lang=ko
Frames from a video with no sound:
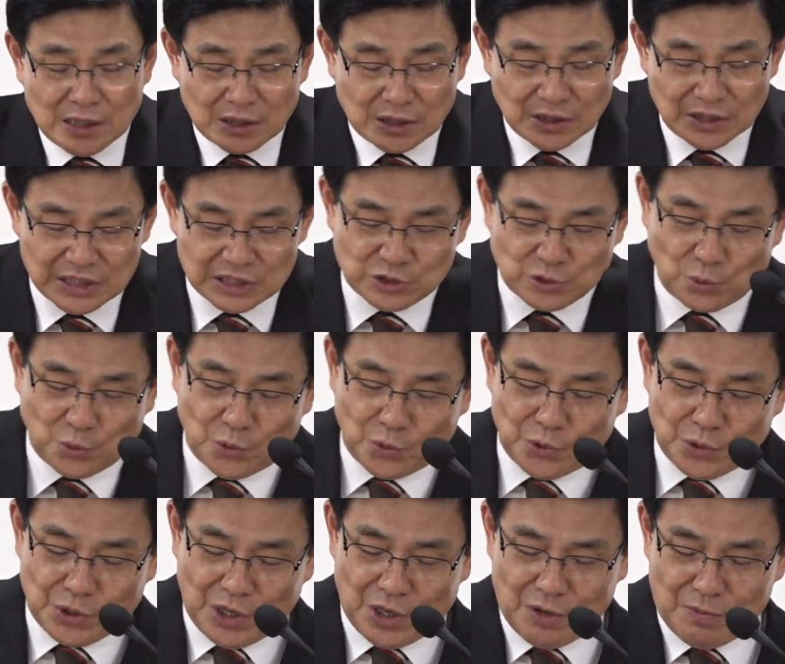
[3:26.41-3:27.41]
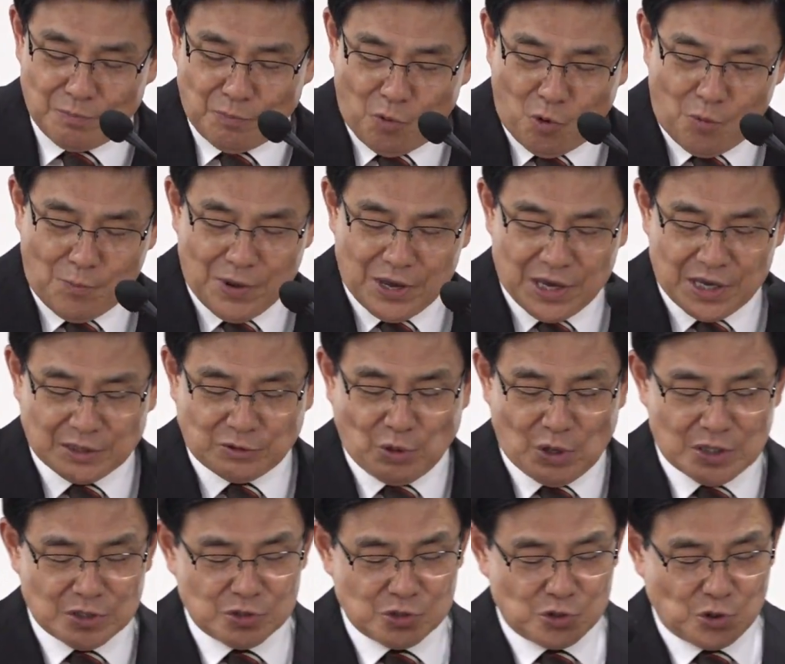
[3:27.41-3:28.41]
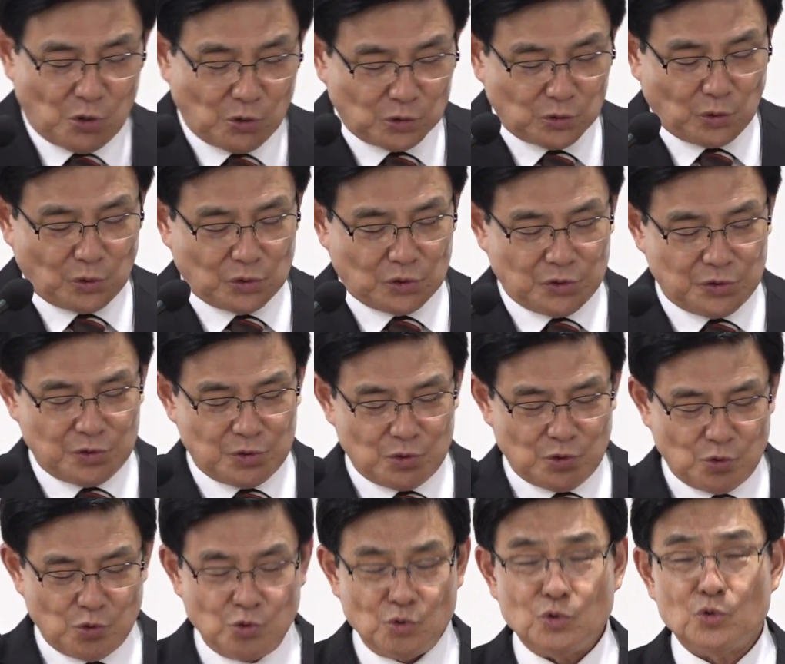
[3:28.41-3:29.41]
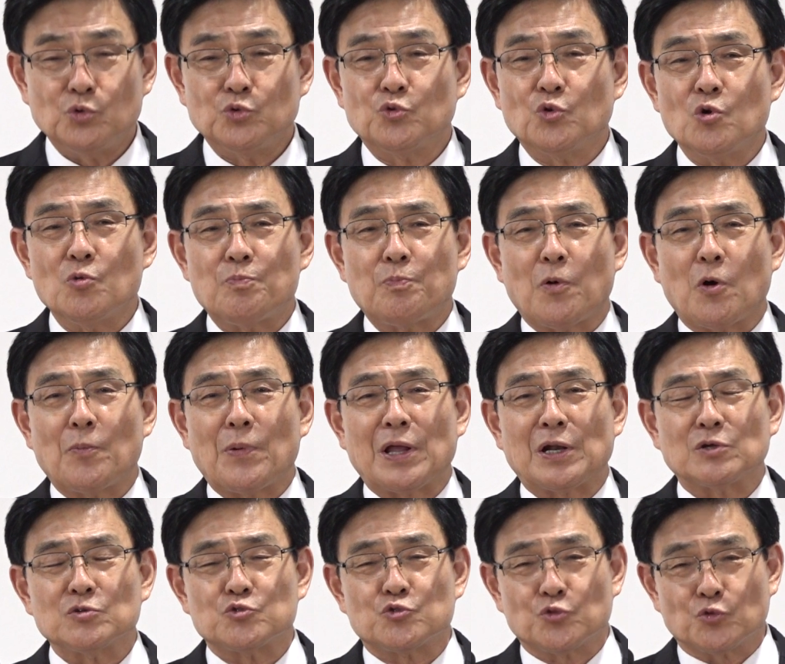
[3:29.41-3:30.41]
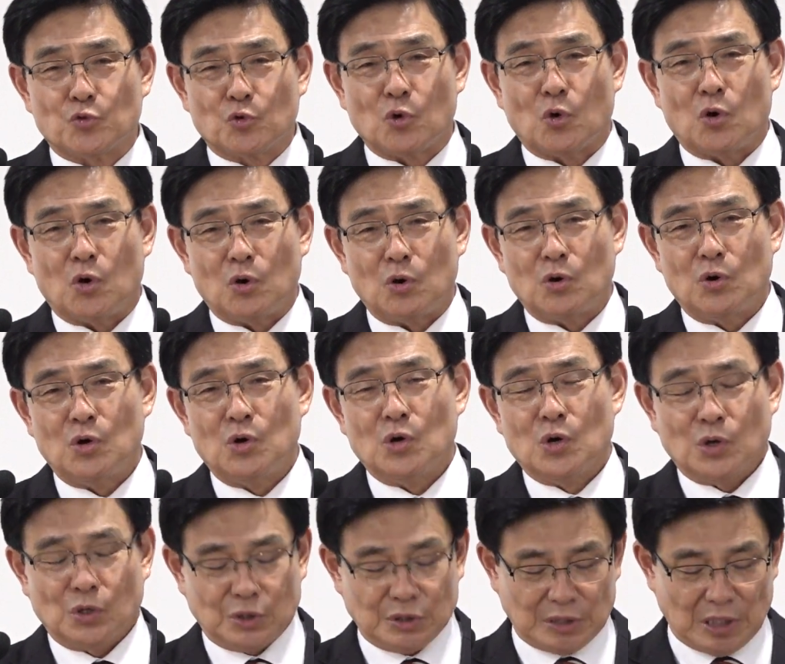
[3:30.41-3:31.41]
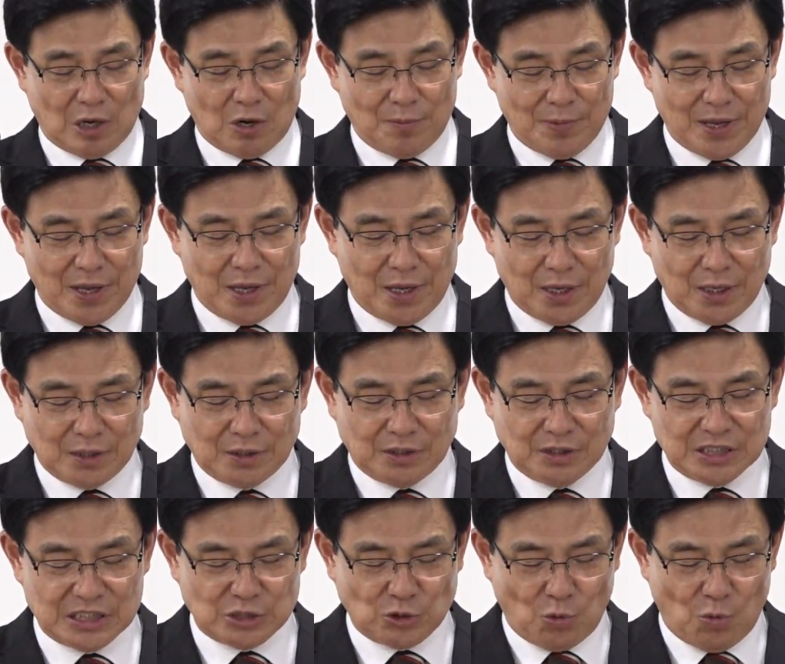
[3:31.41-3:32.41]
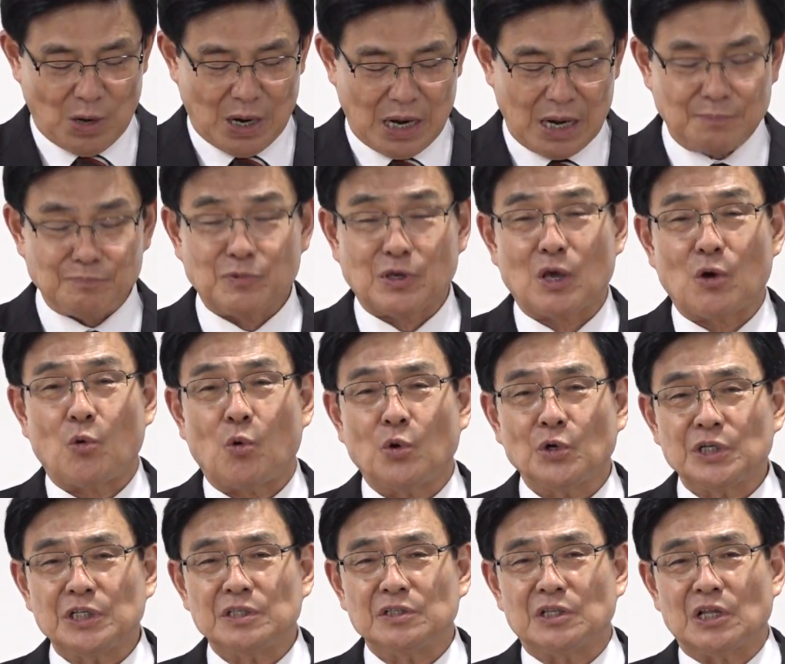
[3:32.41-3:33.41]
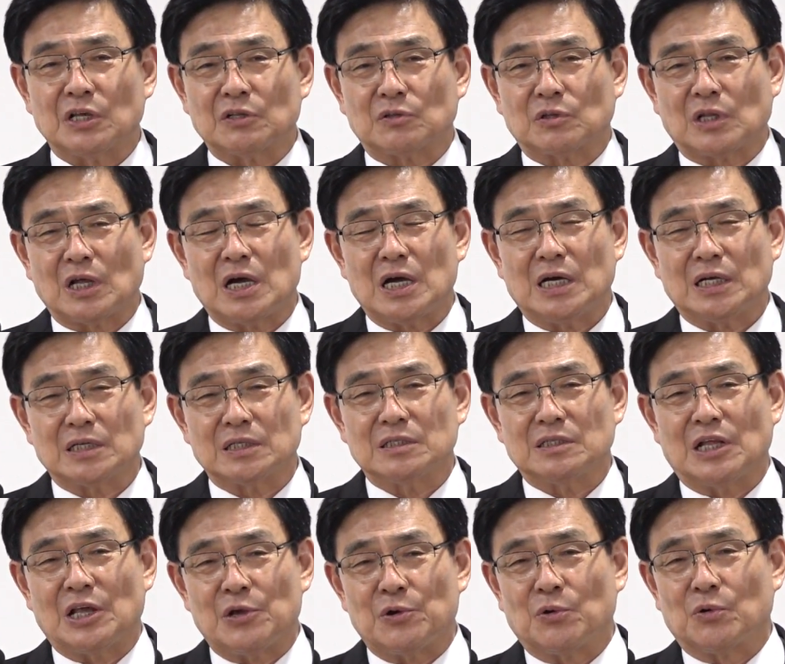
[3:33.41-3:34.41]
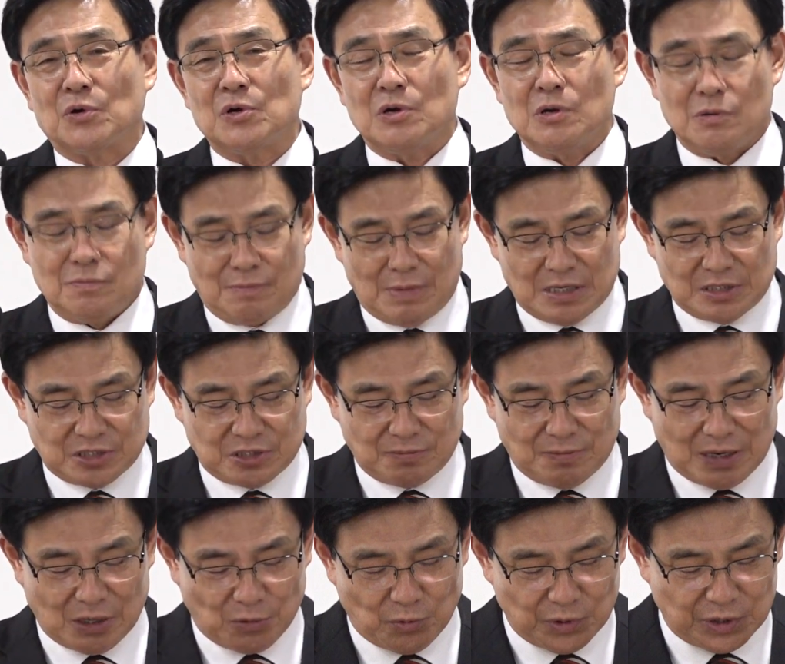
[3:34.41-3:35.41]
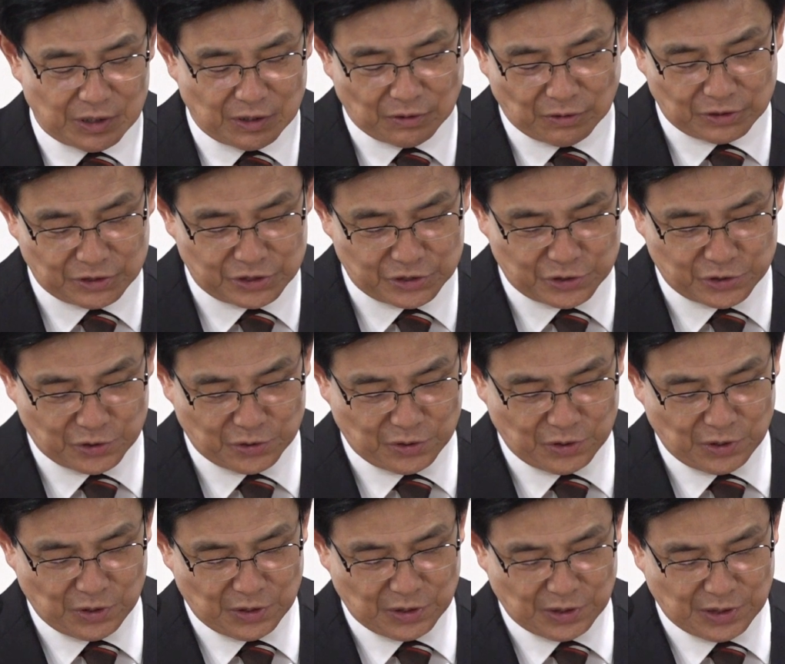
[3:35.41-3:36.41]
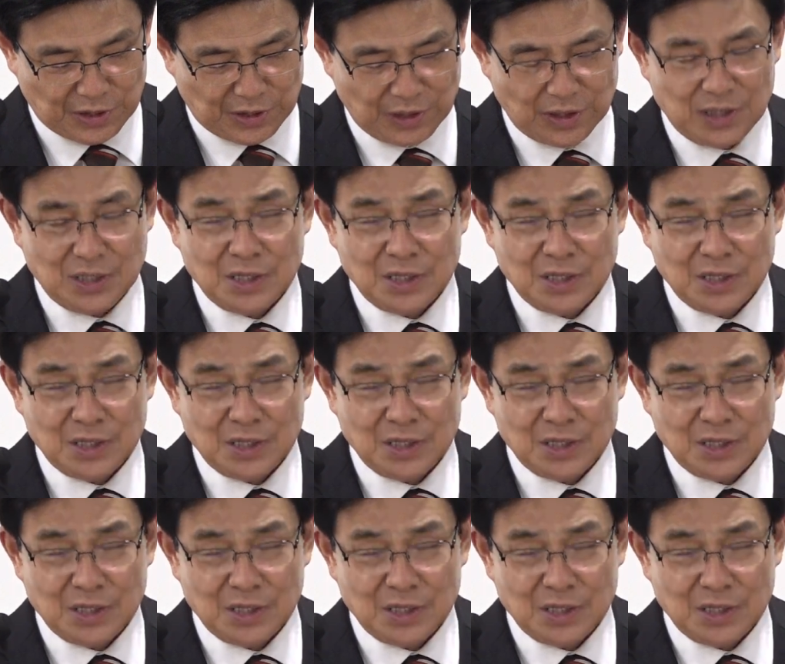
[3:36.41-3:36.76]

그리스도의 몸이 된 성도는 율법에는 죽고 그 다음에 그리스도와 함께 혼인되었다 하는 내용을 말씀하고 있는 것이죠. 예.